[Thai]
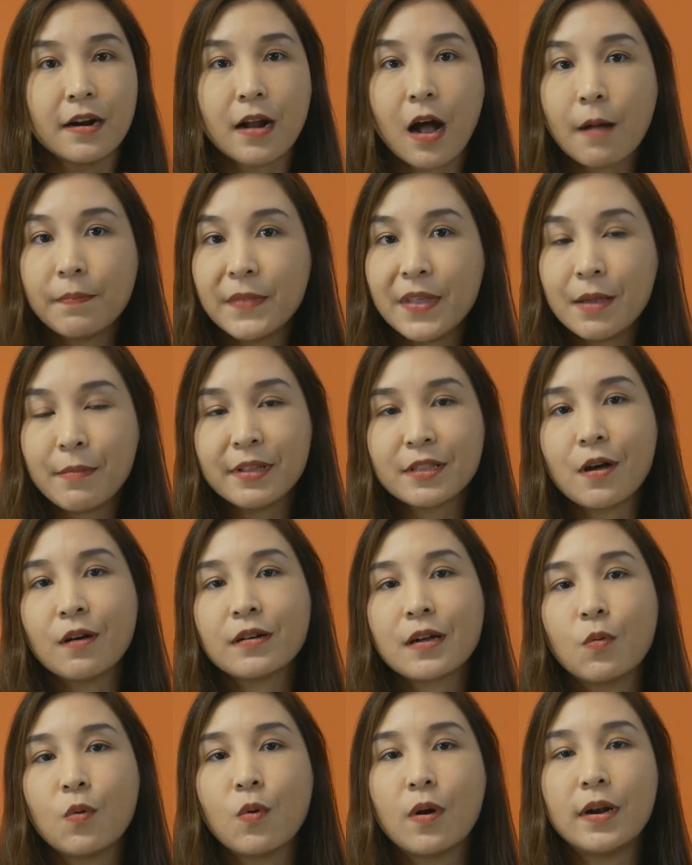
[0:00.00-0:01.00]
รอบนี้ไม่ต้อง
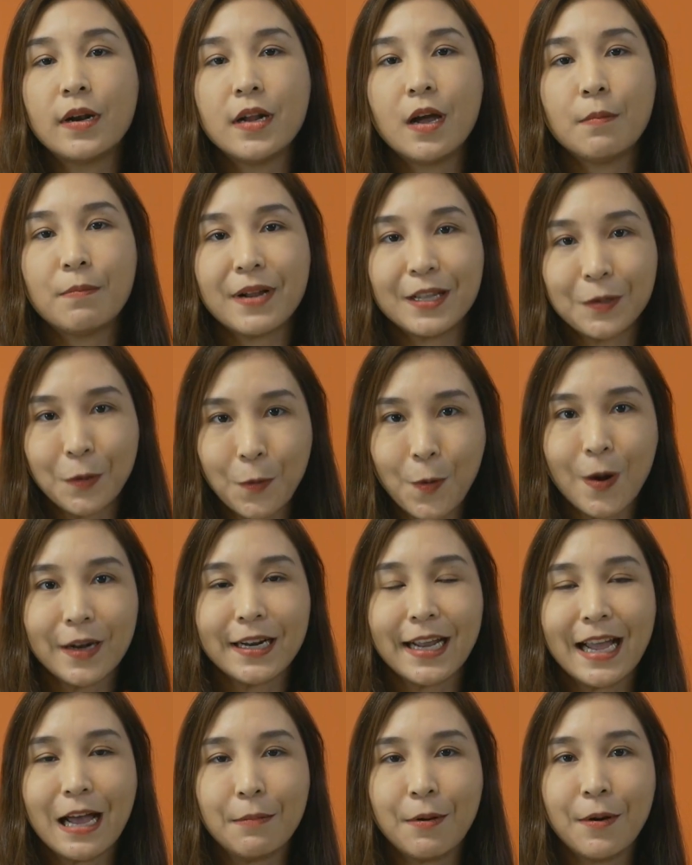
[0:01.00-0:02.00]
กังวลเรื่องประท้วง
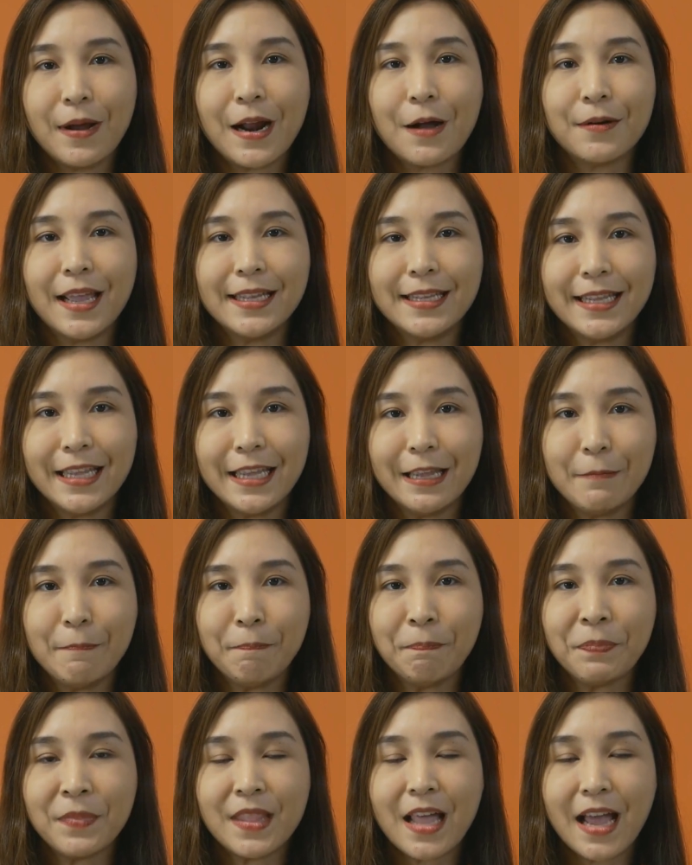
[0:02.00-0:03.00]
นะคะ เพราะาเราได้ทีม
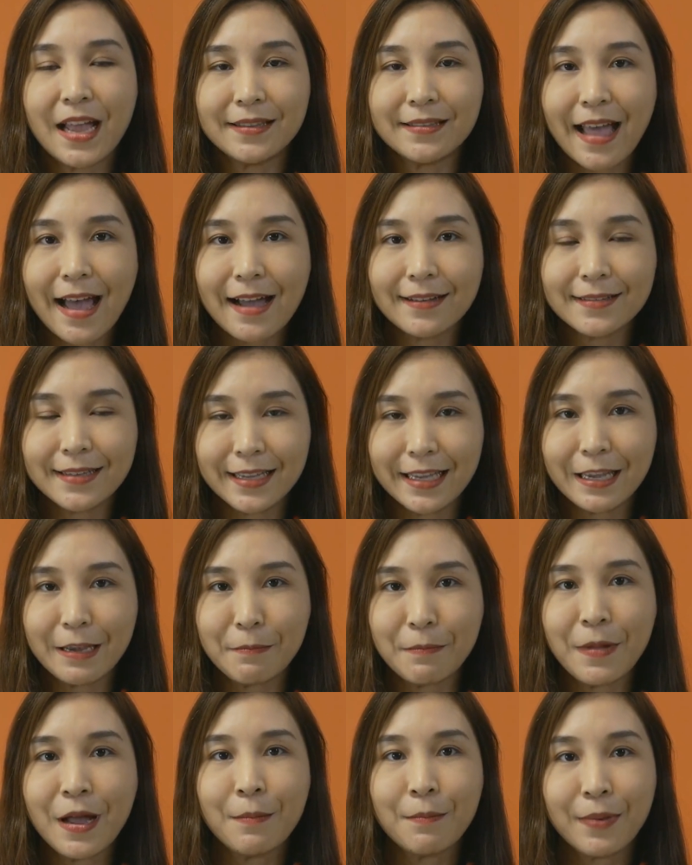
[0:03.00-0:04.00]
ได้ตั้งที
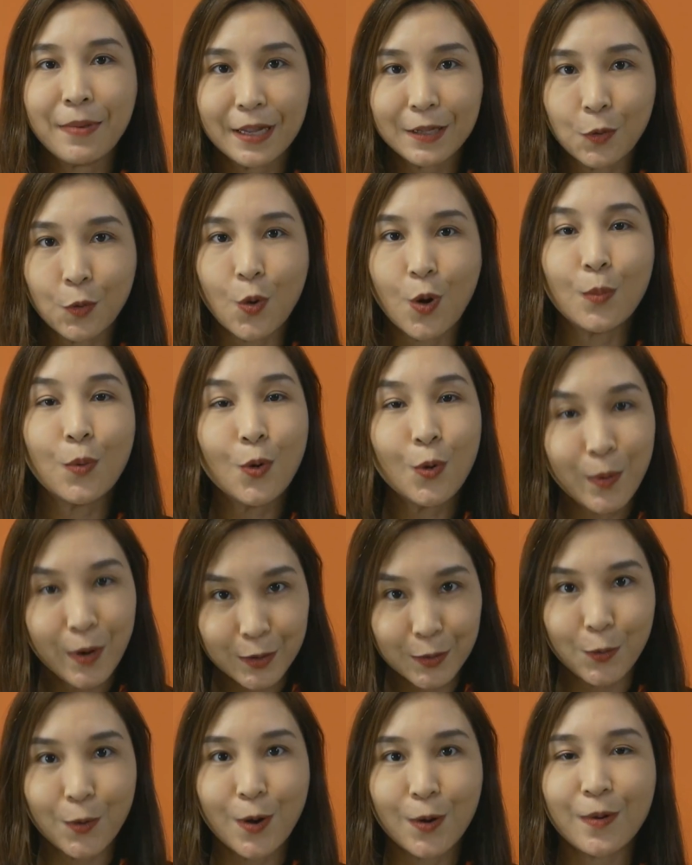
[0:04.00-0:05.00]
มประท้วงผู้ป
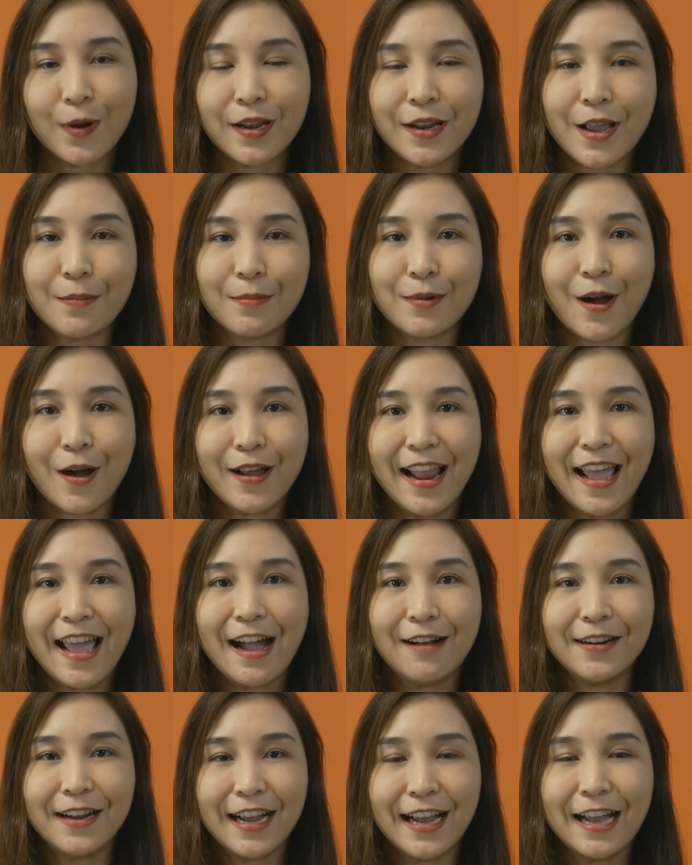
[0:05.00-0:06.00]
ระท้วงไว้เรียบร้อยแล้
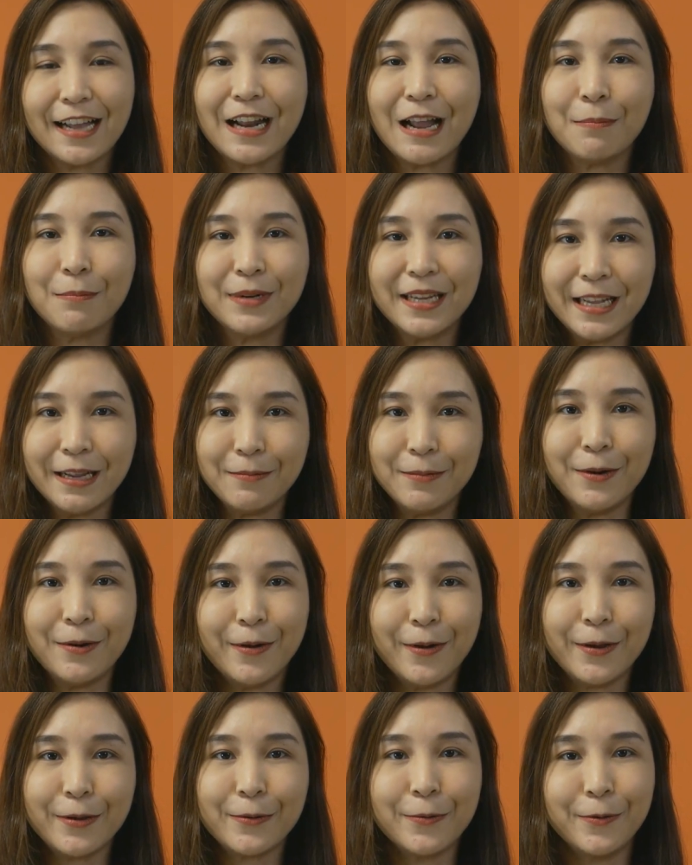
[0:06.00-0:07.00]
วนะคะนำทีมโด
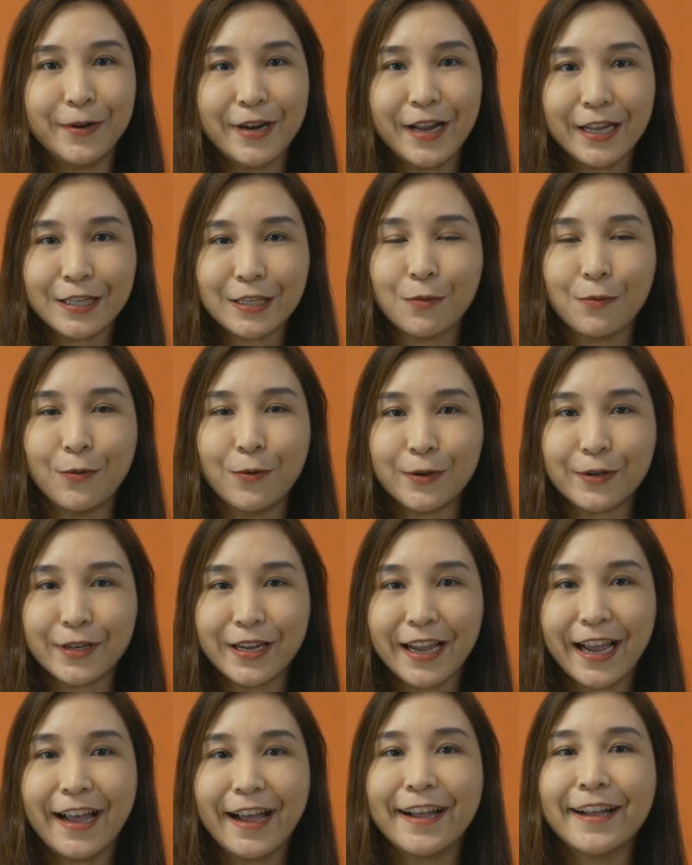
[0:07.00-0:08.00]
ยคุณนัทวุฒิ
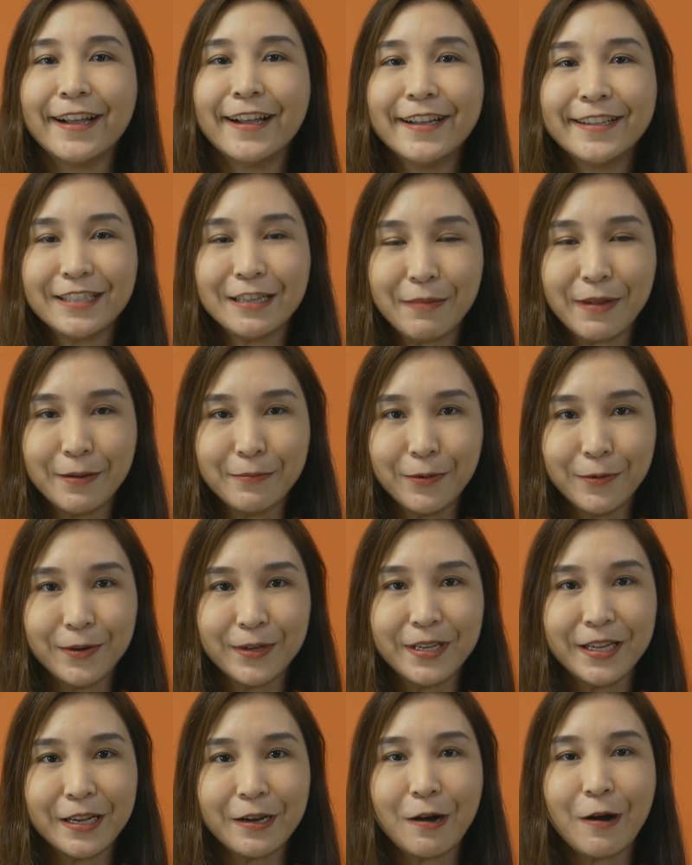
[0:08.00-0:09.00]
นะคะจะเป็นผู้
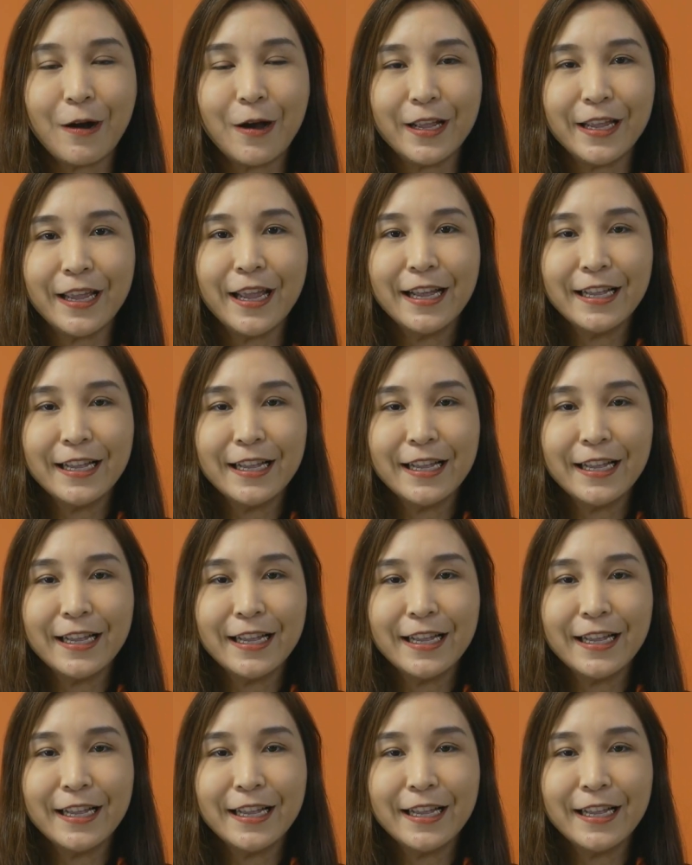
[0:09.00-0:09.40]
ที่คอย